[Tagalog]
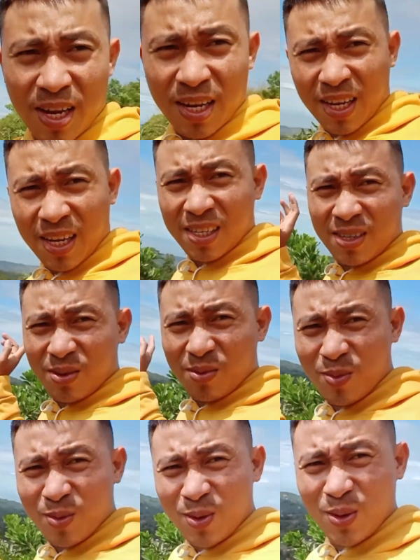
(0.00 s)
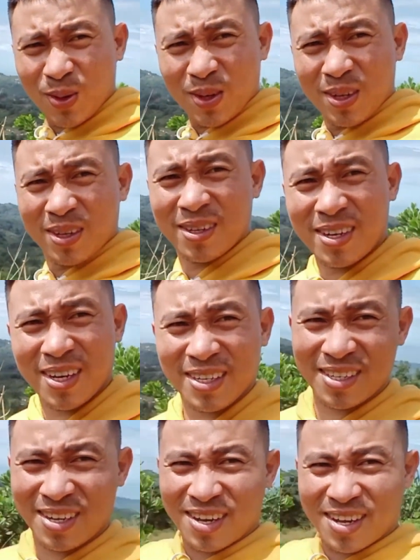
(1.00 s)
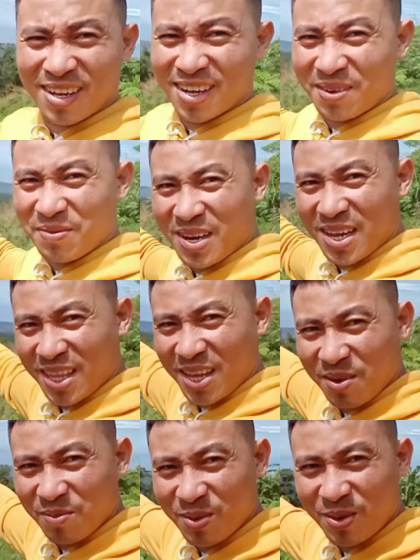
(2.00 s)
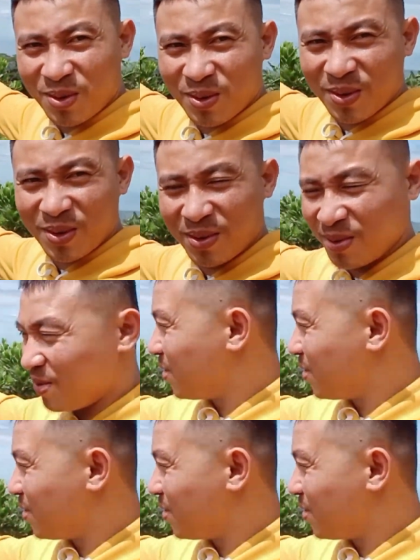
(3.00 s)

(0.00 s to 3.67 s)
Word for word: yan guys yung bundok nasa kabila tayong bundok no